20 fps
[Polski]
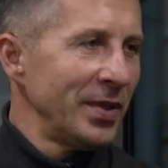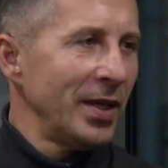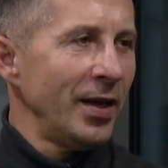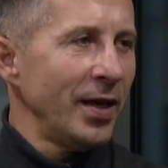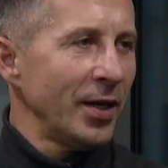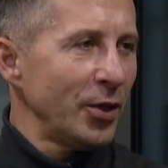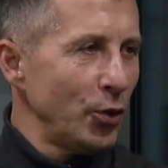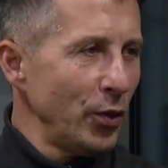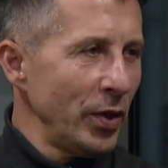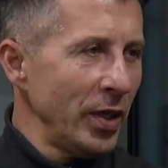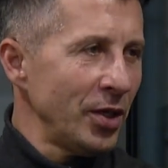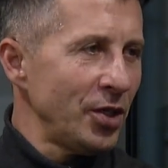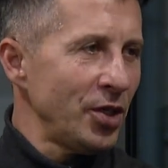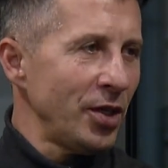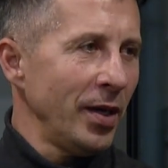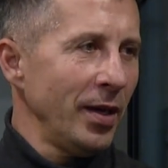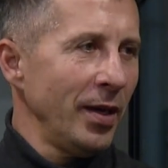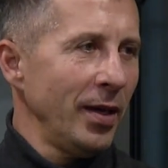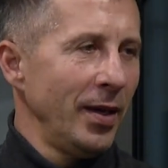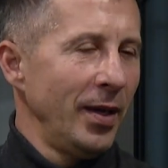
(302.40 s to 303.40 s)
delektuję
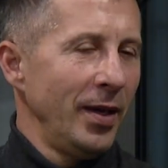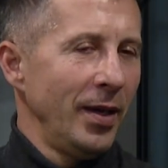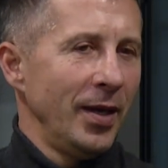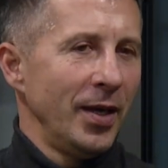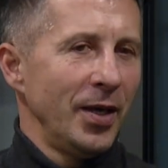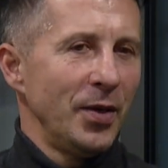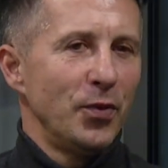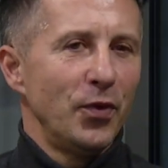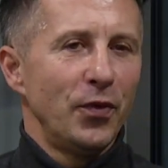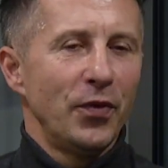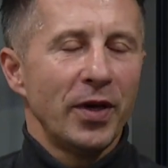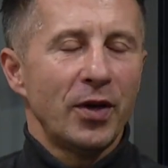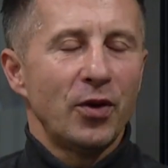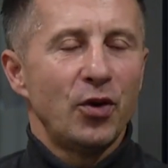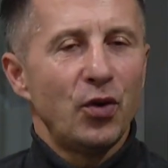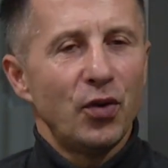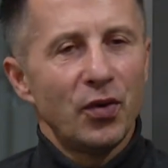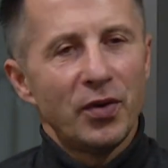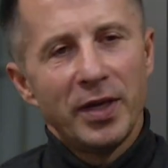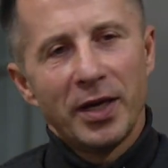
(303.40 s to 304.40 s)
się i mówię,
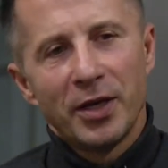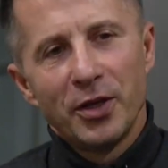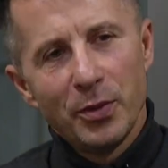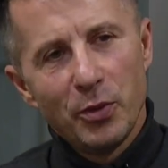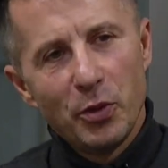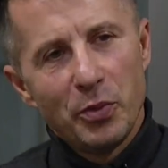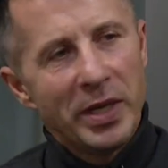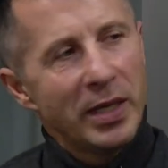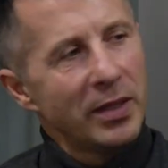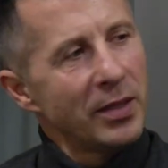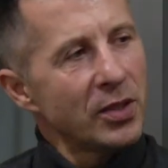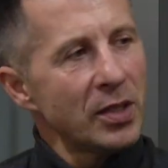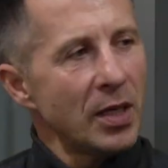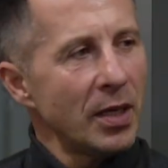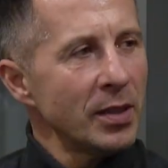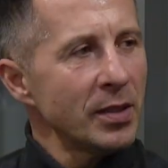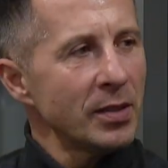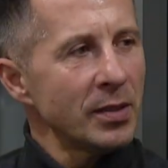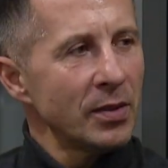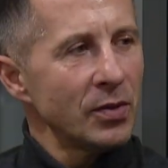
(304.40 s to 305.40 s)
kurde, jaki to był piękny
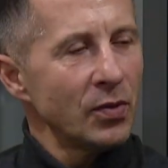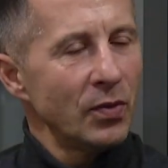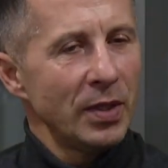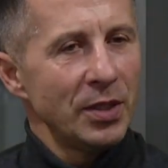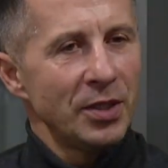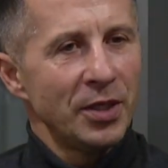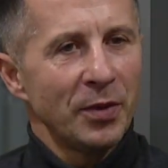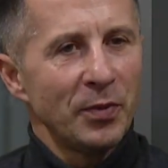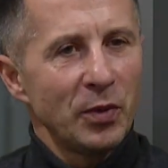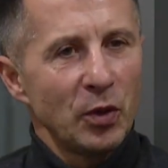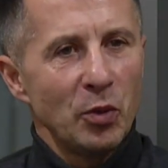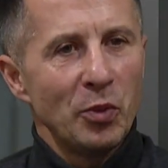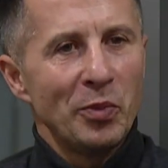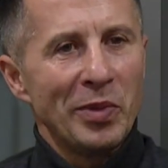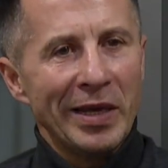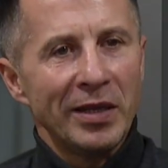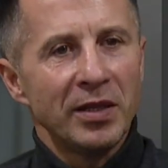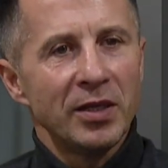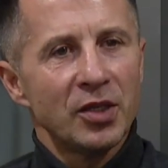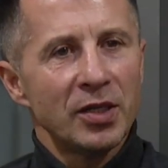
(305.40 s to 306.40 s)
czas. No. Słuchajcie, jakby to był
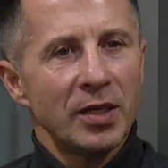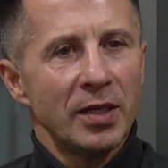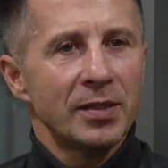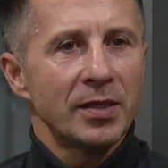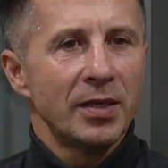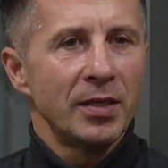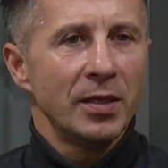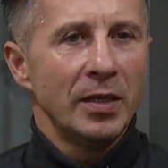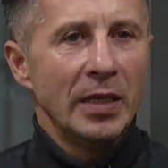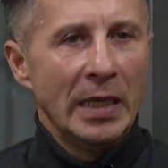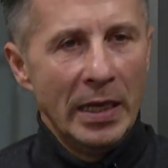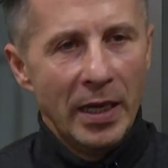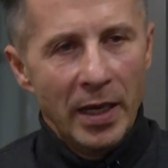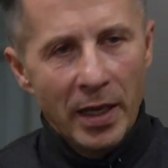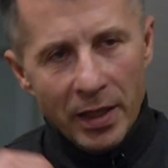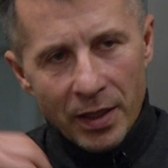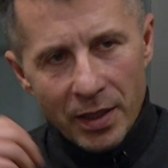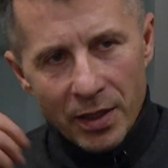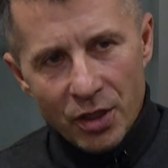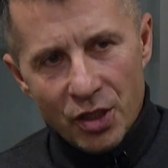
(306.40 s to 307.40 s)
piękny mhm. czas, kiedy,
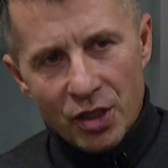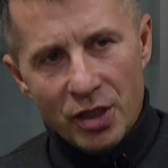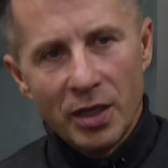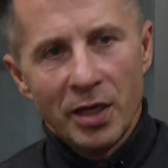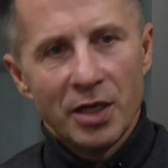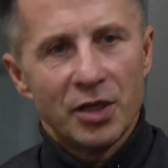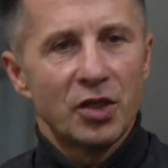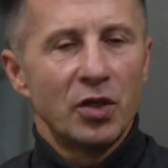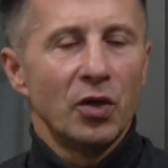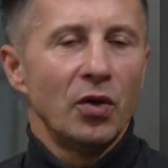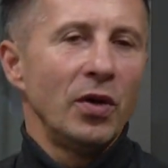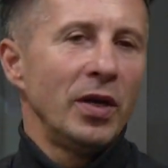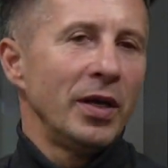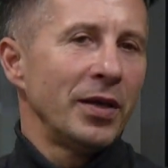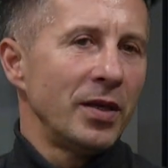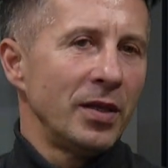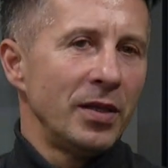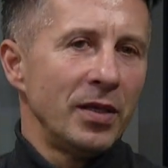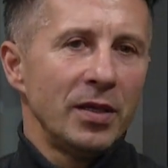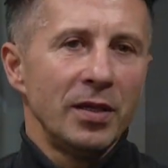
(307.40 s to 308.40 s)
kiedy strzelasz gole,
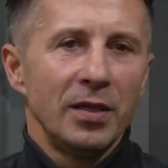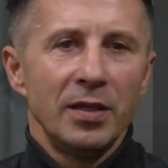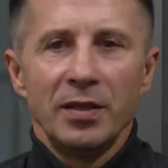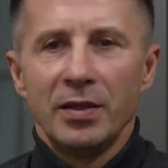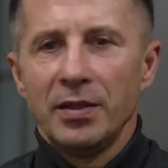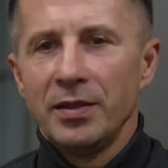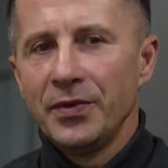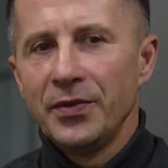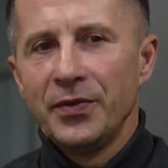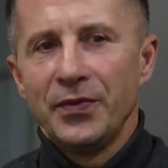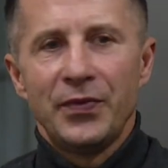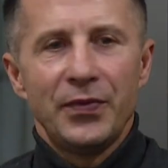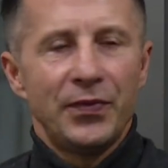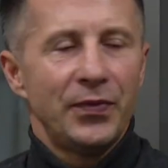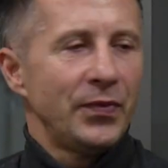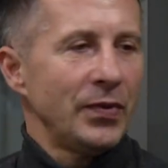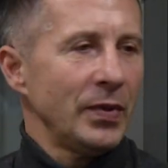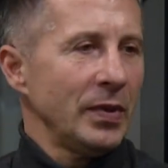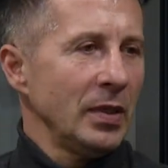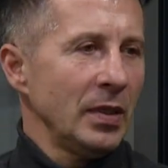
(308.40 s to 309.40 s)
kiedy y,
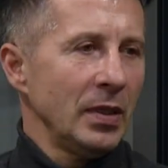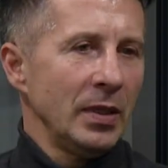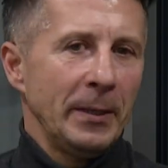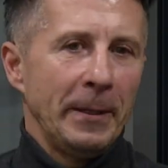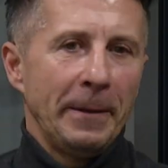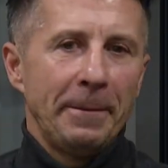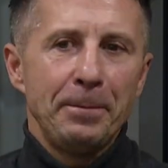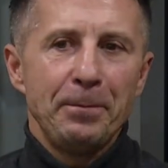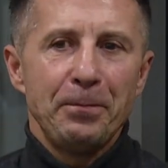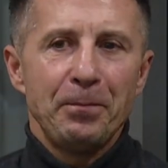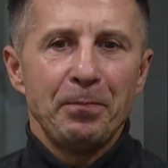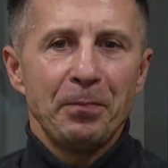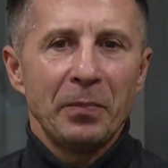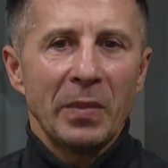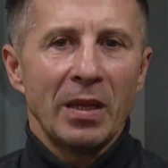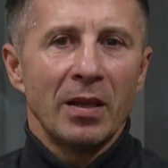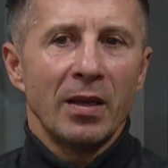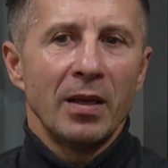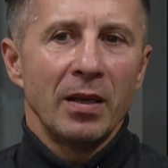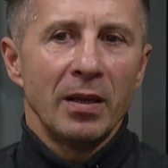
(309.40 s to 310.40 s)
w,
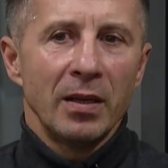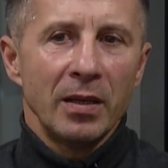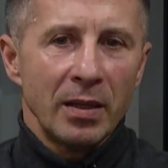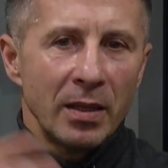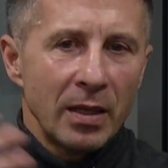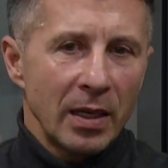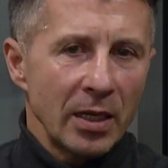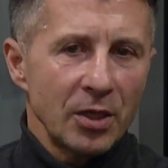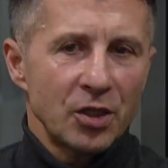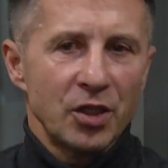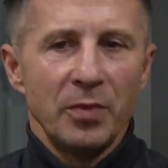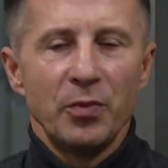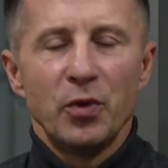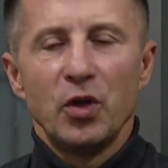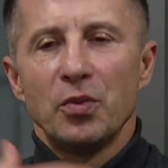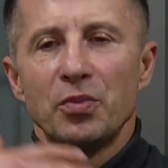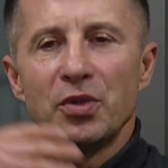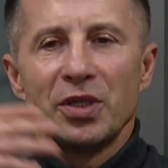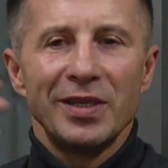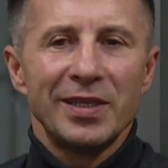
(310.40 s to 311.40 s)
grasz tam
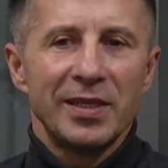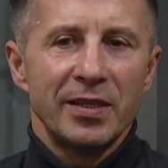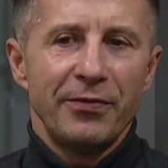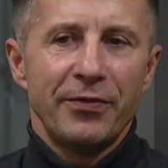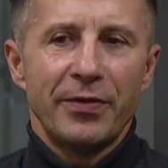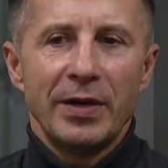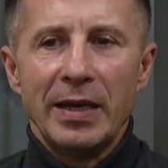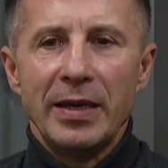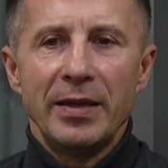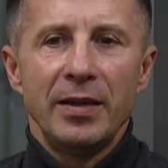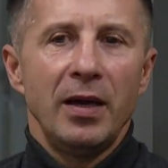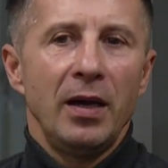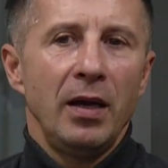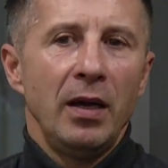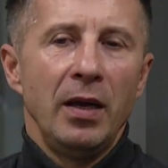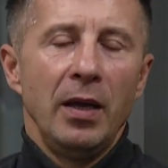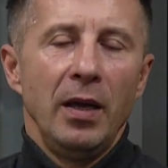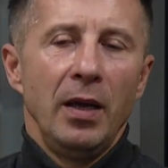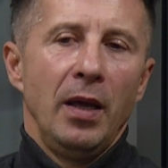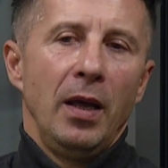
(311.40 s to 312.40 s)
dobrze, jest ta frajda.
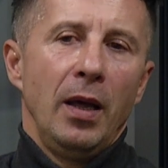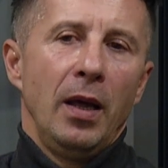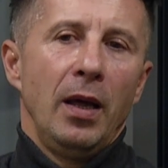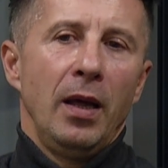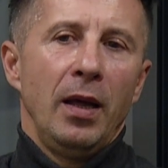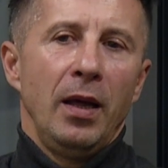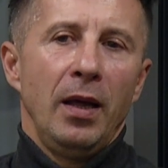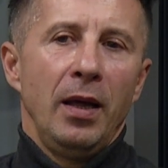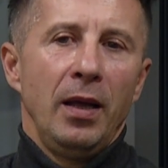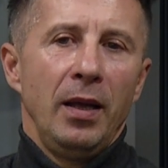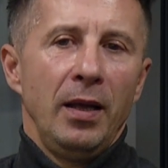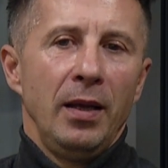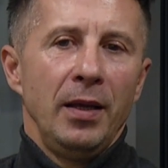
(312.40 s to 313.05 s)
E,